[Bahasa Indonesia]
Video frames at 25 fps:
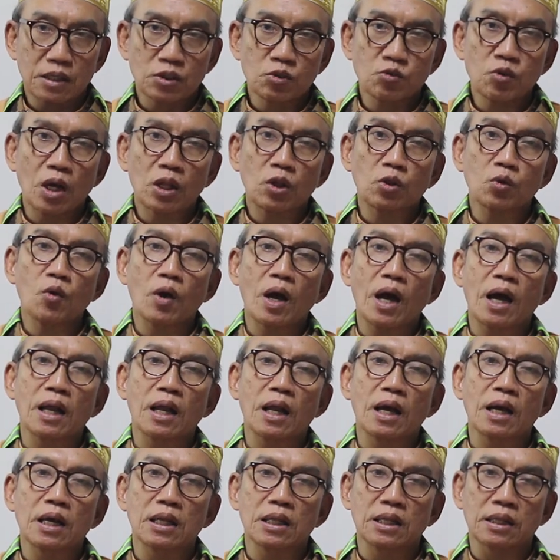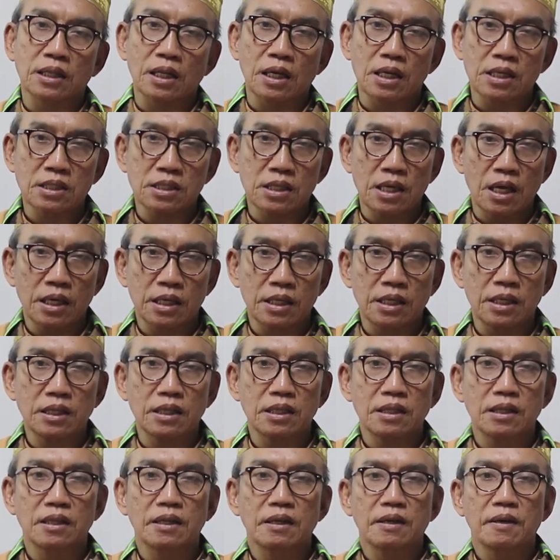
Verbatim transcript: suatu halangan entah sakit,